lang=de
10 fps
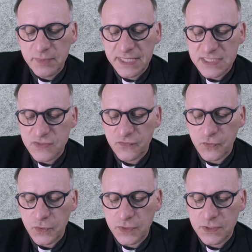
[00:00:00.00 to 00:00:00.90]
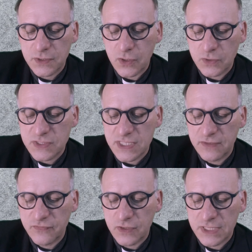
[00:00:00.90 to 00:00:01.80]
mit dessen Früchten Gott
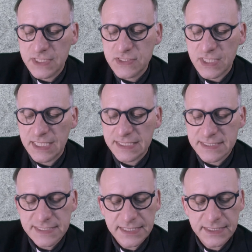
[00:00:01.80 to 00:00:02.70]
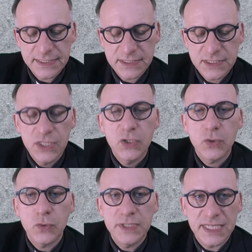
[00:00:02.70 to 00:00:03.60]
sein Volk Israel gesegnet
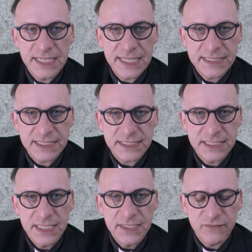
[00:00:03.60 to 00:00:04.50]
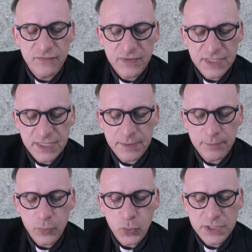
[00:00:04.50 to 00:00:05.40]
und ernährt hat, wie wir
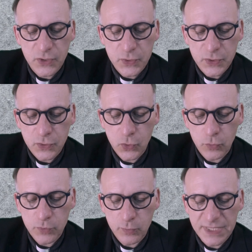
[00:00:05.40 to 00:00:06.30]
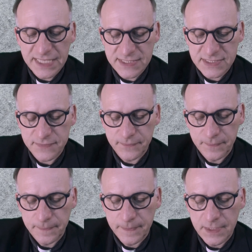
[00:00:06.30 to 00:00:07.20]
im Buch Deuteronomium lesen.
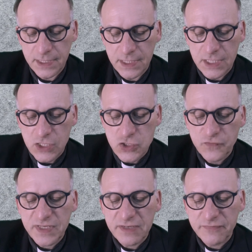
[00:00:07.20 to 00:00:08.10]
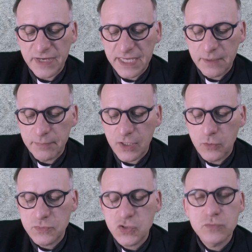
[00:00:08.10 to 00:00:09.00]
So wird der
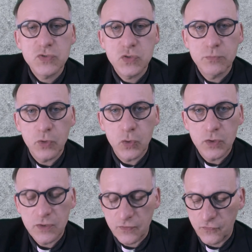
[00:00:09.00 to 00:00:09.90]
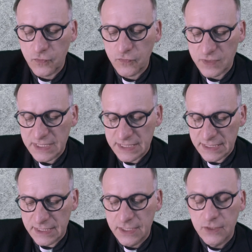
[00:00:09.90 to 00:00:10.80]
Feigenbaum zum Symbol für
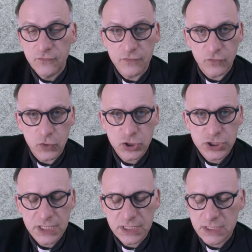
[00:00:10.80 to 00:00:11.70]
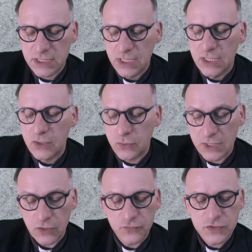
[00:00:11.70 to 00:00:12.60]
Frieden, für Wohlstand und
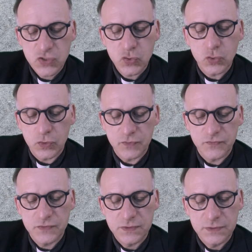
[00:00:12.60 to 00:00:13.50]
auch für Zukunft.